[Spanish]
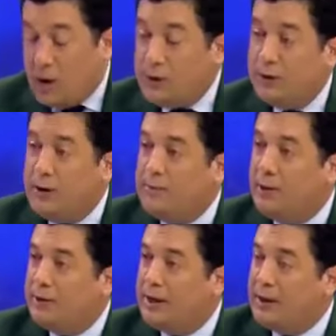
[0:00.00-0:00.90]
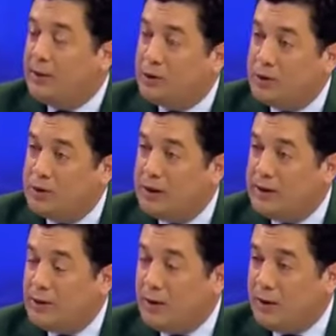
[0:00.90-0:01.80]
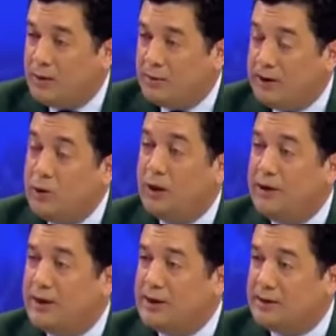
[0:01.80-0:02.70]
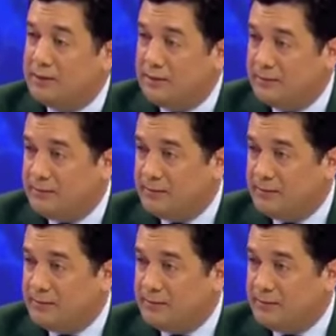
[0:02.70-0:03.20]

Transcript: ¿Cuánto le importa la revolución ciudadana del Ecuador, del 1 al 10?